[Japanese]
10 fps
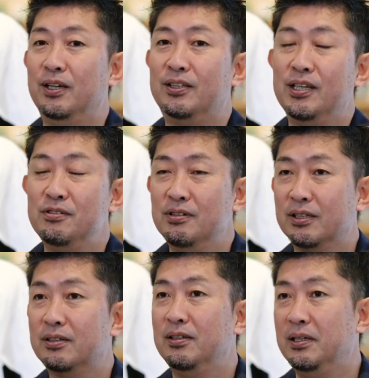
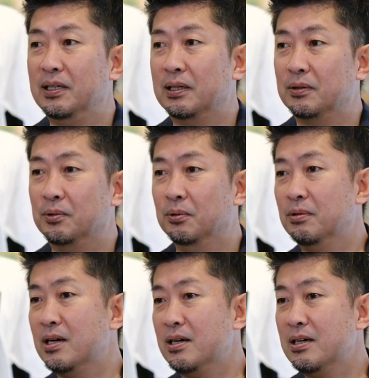エテルナってね、
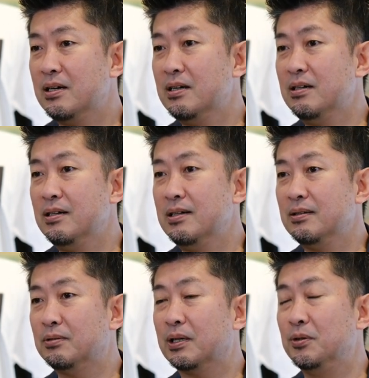動
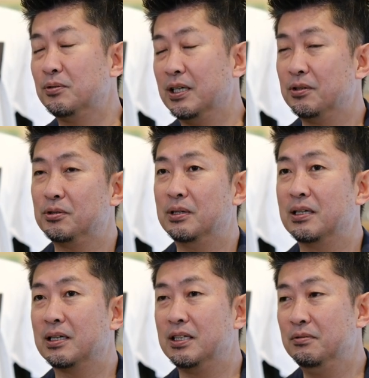画とかをよくやる人な
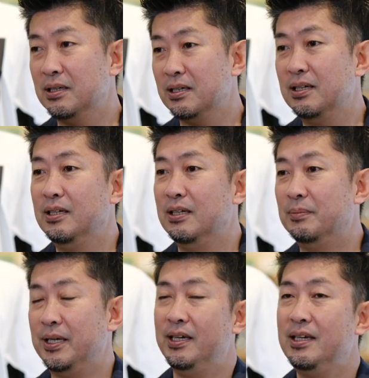んかには、
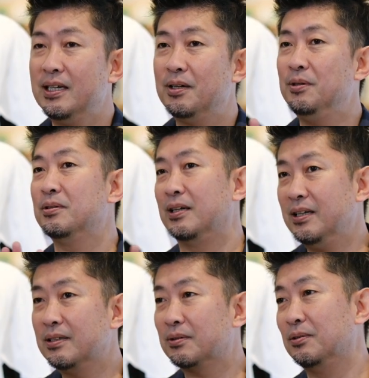映画のような
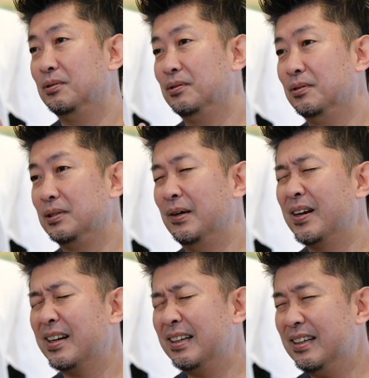ね、この
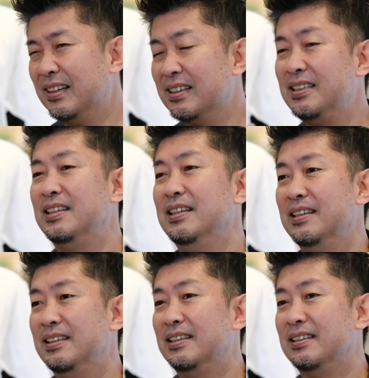柔らかい
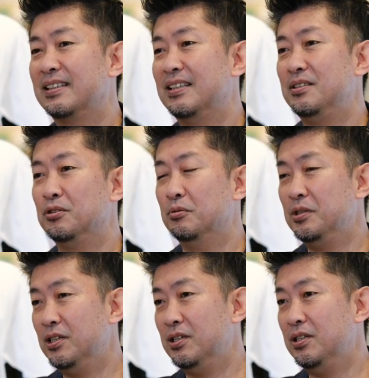
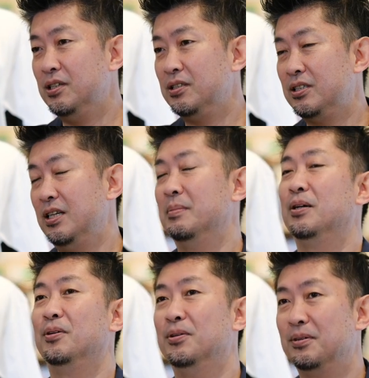35mm
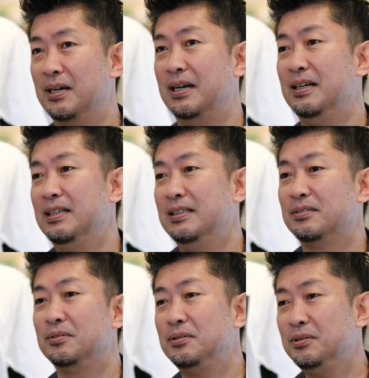シネマのような、
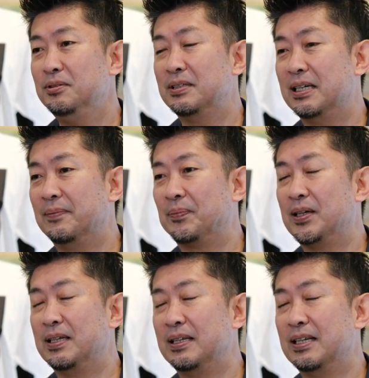そういうような
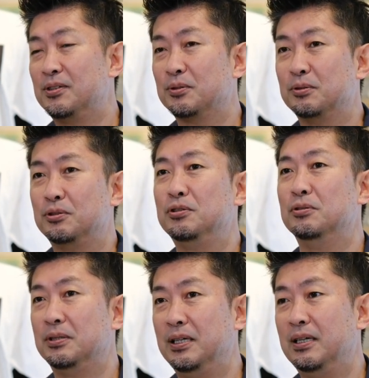発色をする
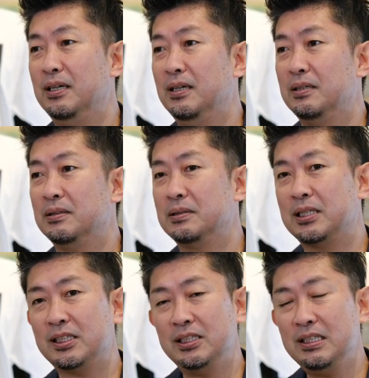ので、
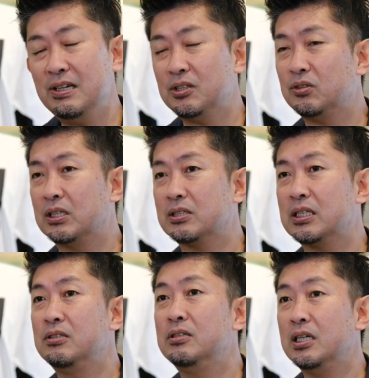写真にはちょっと
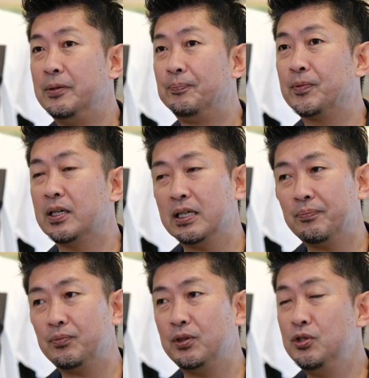扱いづらいか
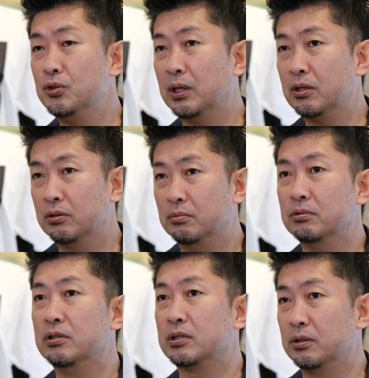なって印象があると思う
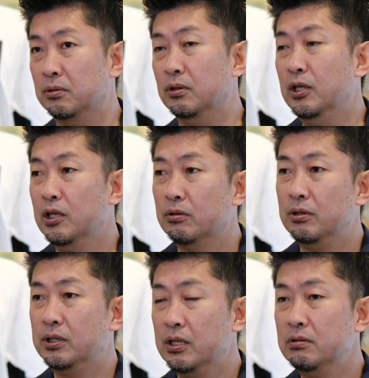んですけど、こ
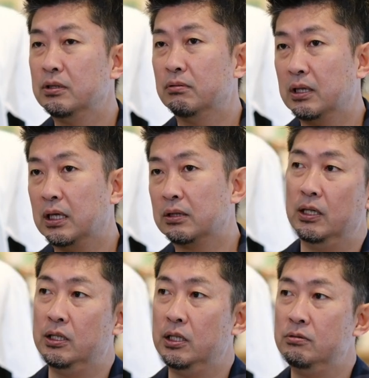のエテルナとか、
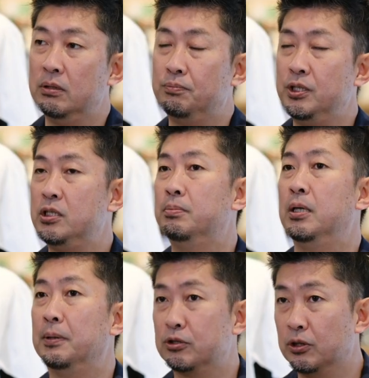
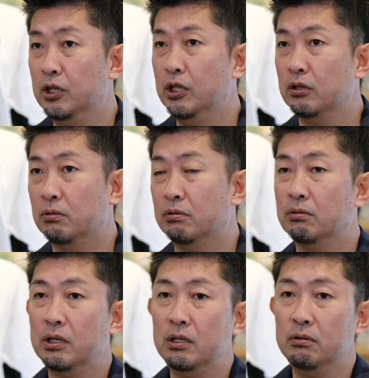エテルナブリーチバイパス、こ
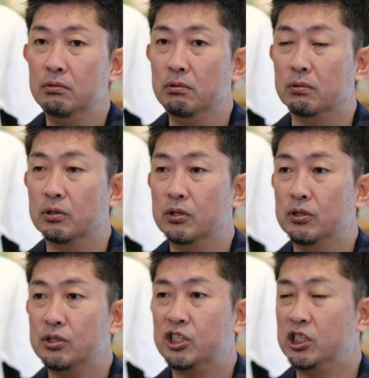の辺の
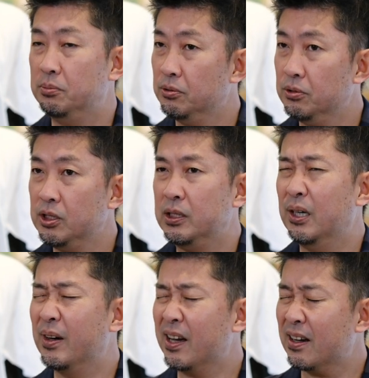渋い、柔
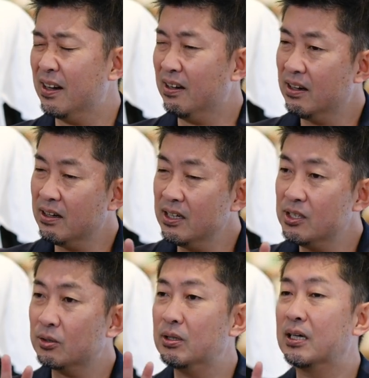らか
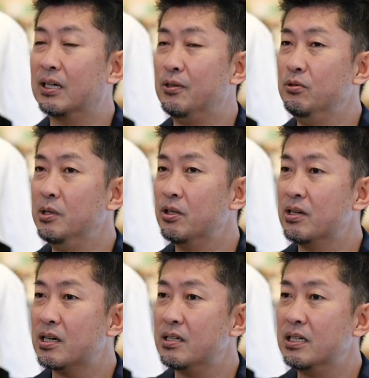い、ちょっとなんかね、夢の
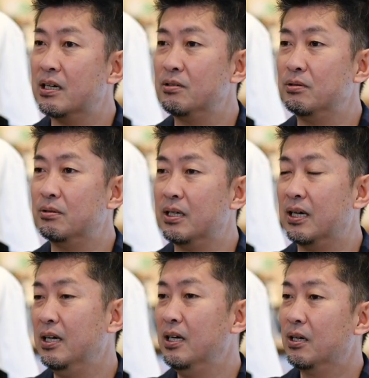中にあるよう
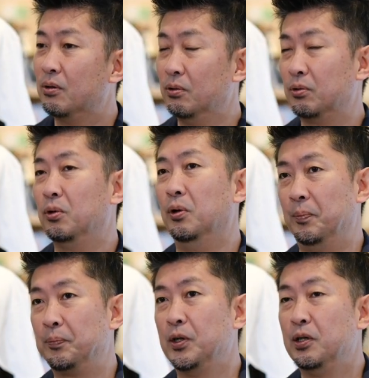な、この
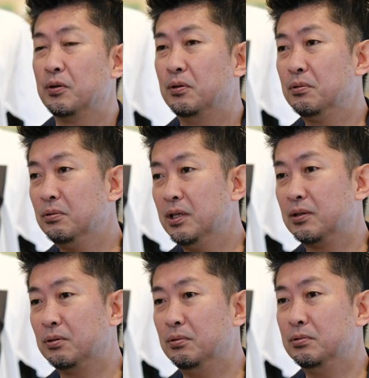トーン。この
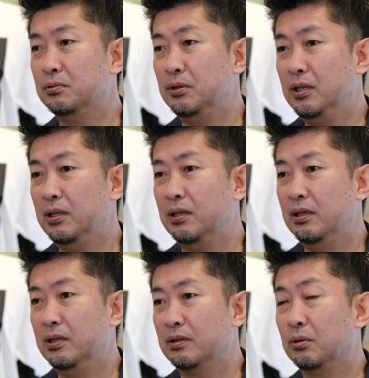ね、トーンで
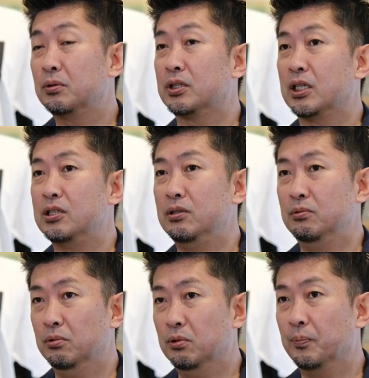撮った写真
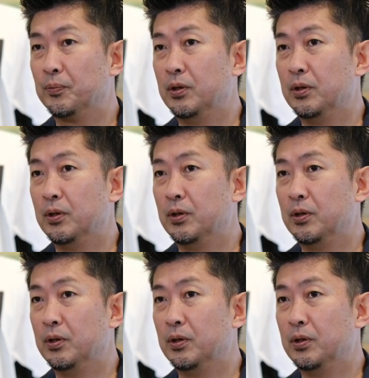を、